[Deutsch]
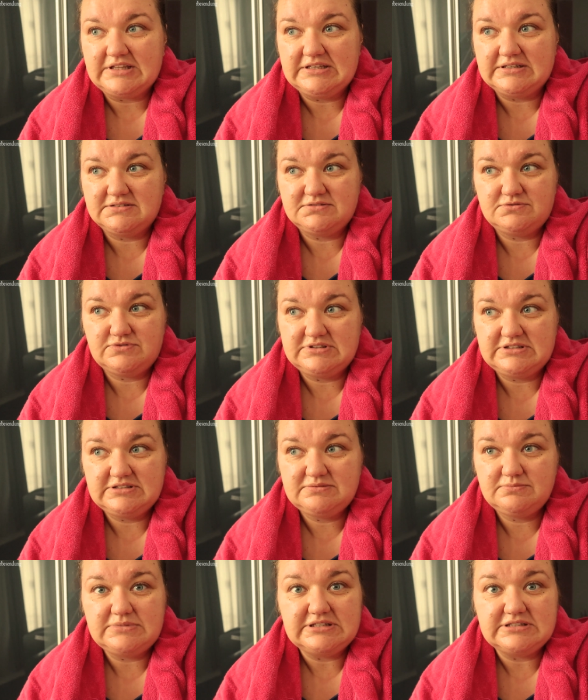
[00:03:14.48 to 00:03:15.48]

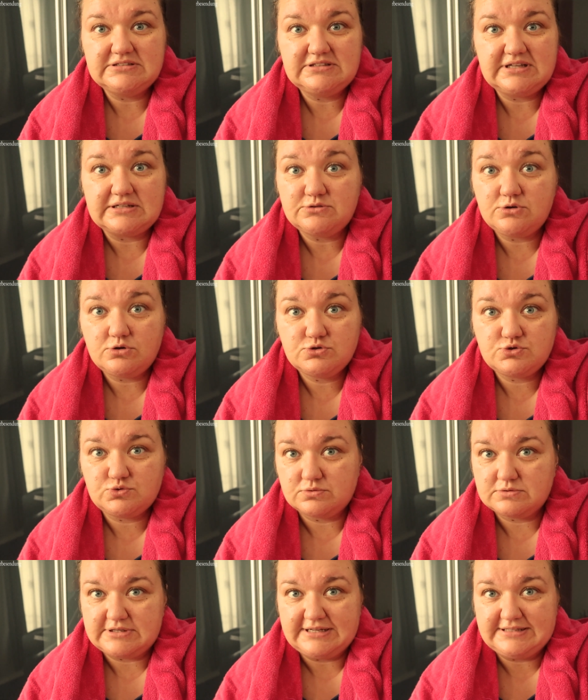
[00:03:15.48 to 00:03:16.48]
irgendwie mir dann doch
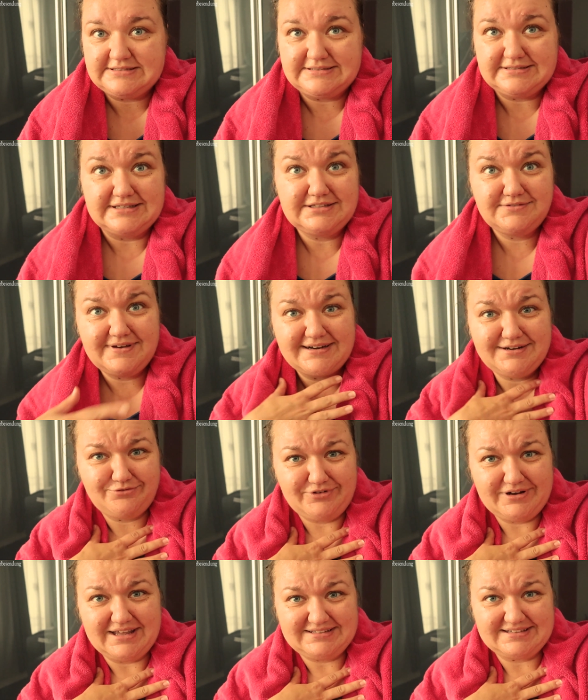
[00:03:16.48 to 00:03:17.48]
zusetzt. Ich werde
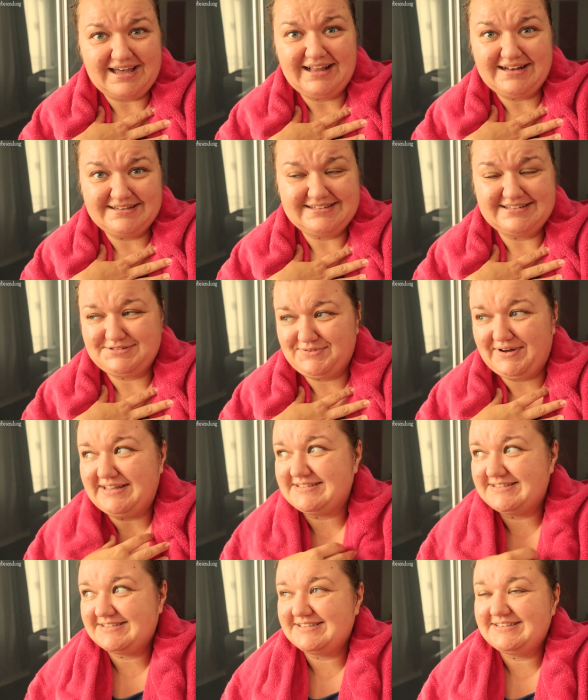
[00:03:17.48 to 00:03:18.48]
vielleicht alt, ich
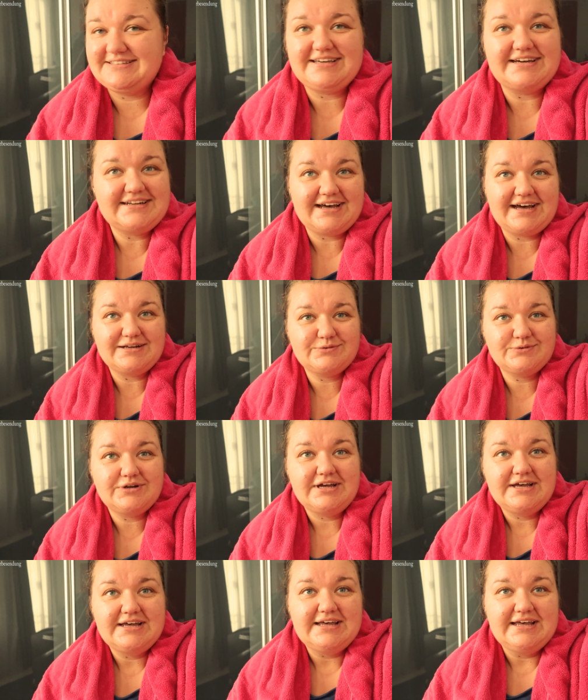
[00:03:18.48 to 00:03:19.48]
weiß es nicht, keine Ahnung.
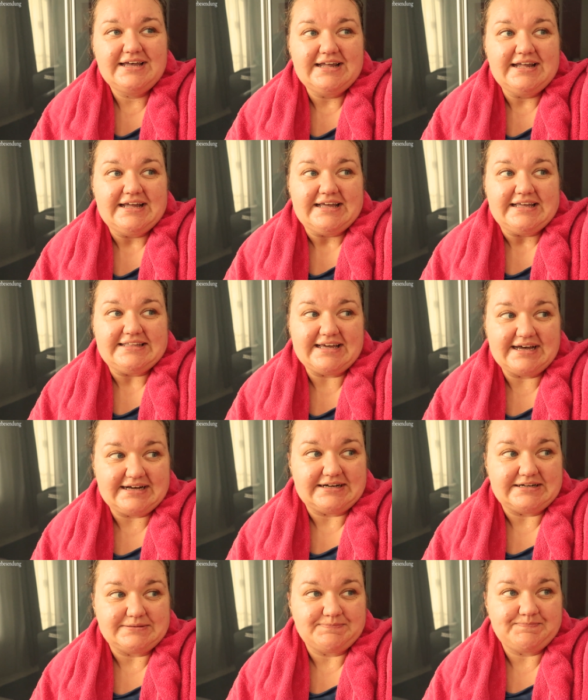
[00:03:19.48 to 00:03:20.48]

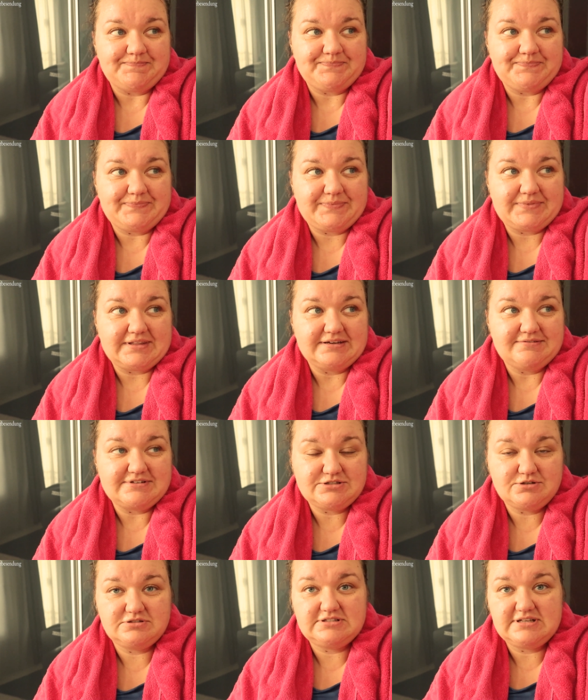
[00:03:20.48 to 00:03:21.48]
Ja
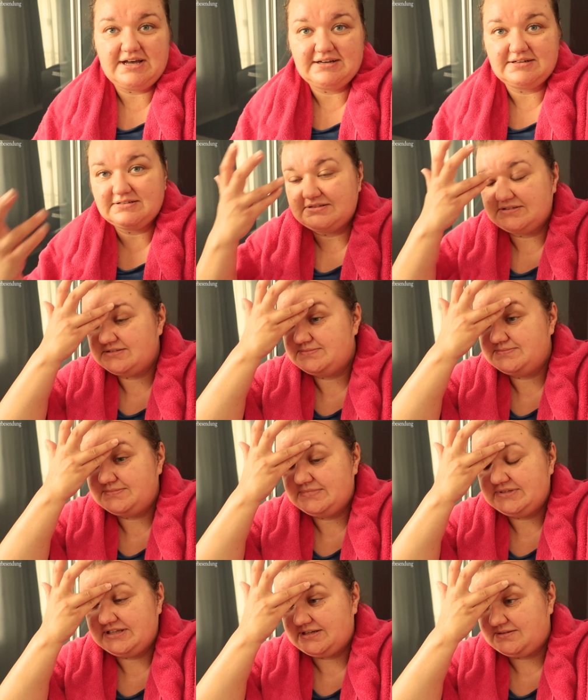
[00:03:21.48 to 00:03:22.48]
was soll ich sagen?
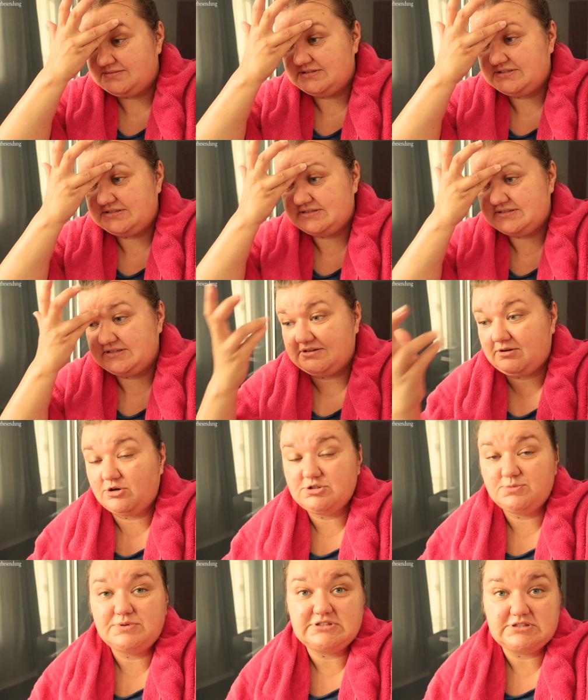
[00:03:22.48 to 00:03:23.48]
Ähm, ja, ist, äh,
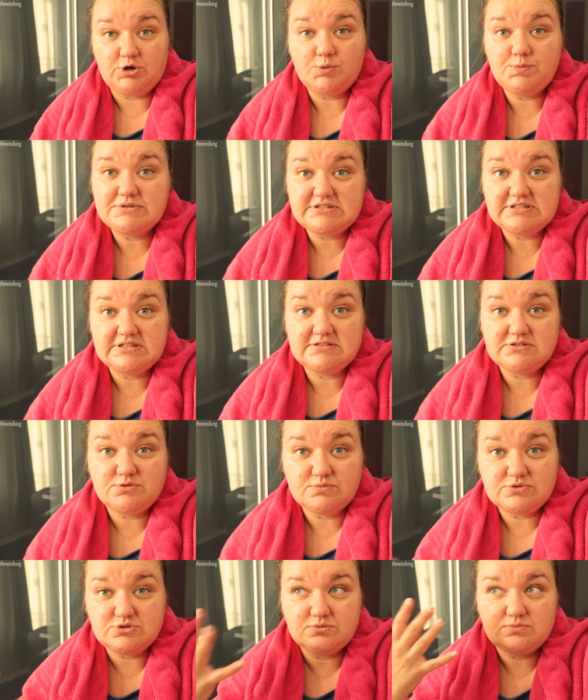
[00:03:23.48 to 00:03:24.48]
heute bin ich auch ein bisschen
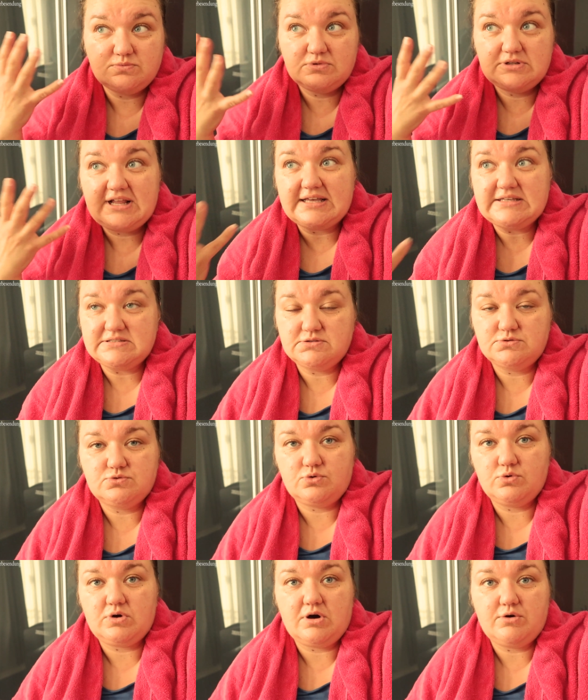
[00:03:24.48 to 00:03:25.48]
so mit so einem leichten
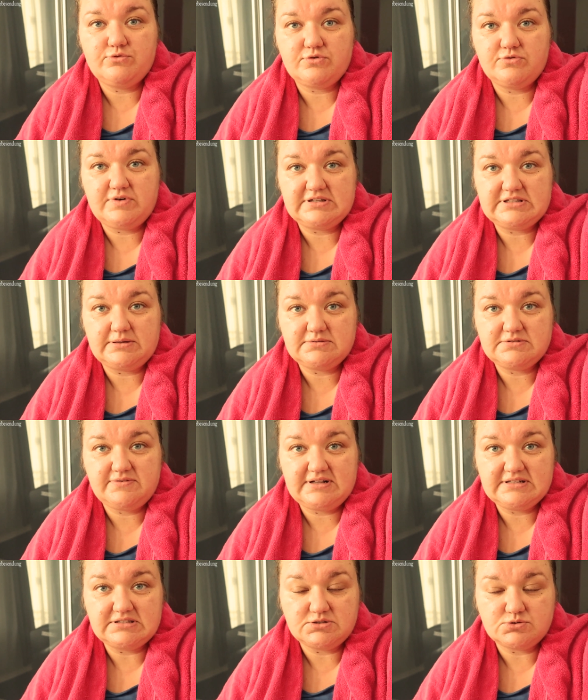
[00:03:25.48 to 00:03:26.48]
Druck aufgewacht, aber es
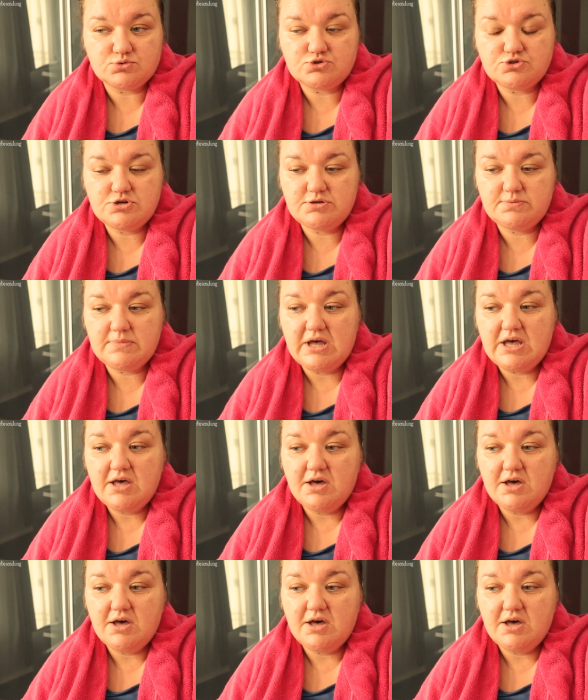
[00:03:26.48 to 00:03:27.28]
war halt nicht so schlimm.